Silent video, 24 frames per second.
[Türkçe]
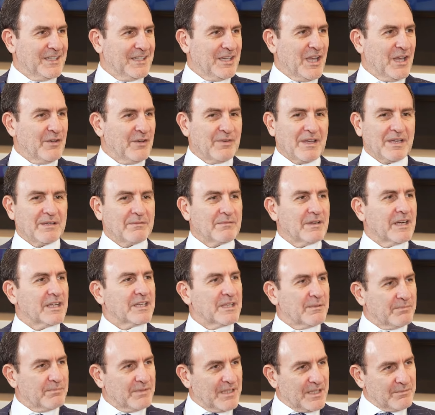Efendim
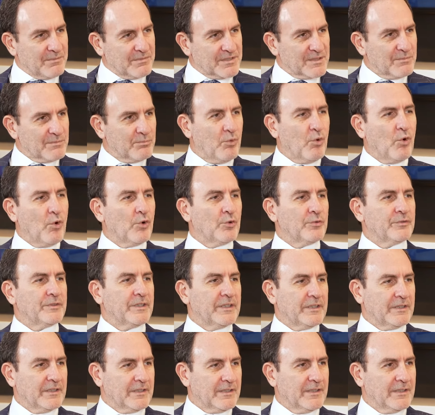rakiplerimizi boğun
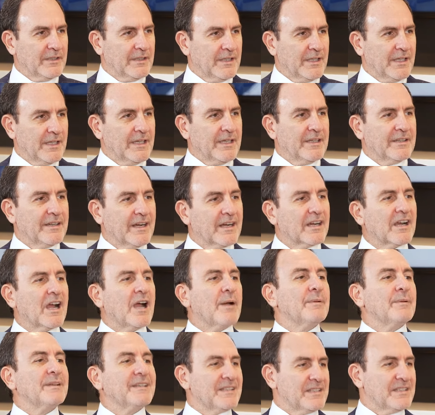dedik
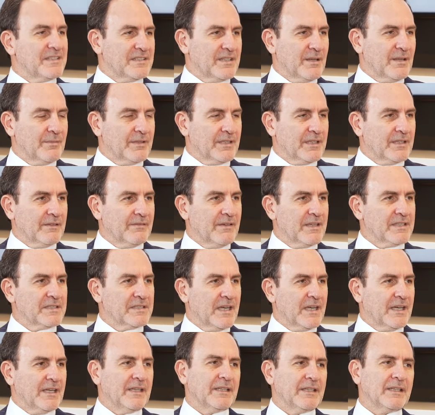rekabet istemedik
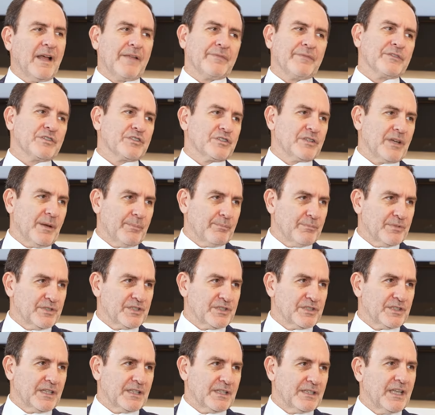vesaire yanlış
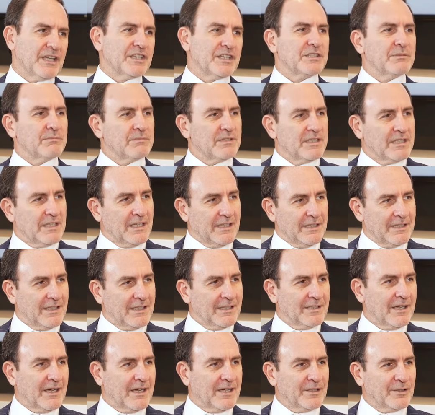yapmışız dediler. Şimdi yeni
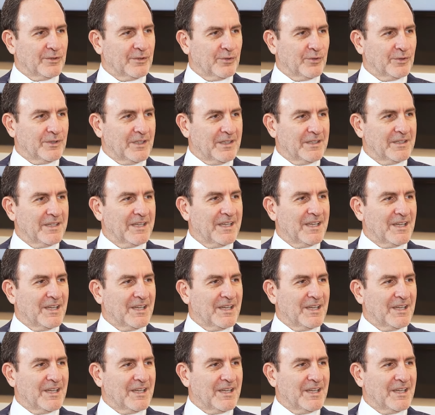yeni ayrılıyorlar.